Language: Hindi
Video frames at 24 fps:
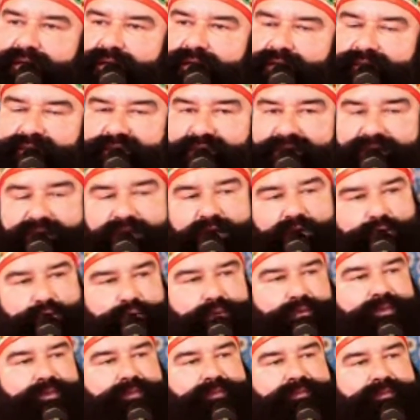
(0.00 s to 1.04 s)
वरना तो
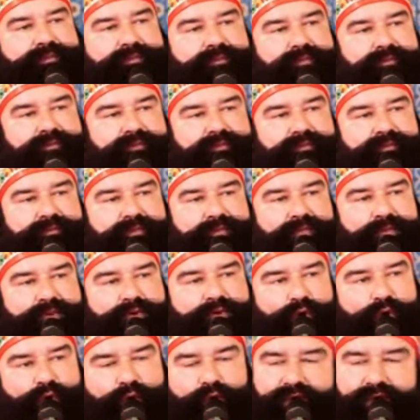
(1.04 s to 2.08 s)

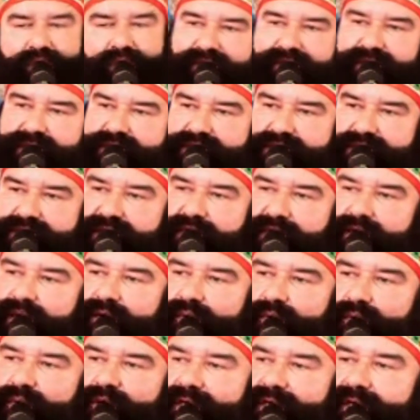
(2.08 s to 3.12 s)
खोखली हंसियां
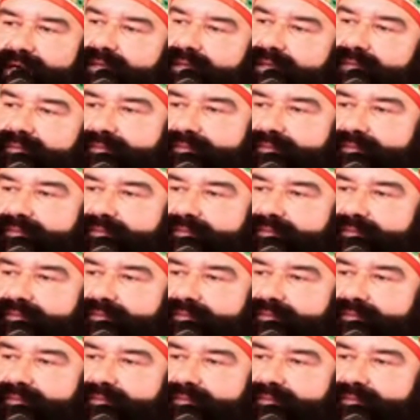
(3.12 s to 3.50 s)
हो गई हैं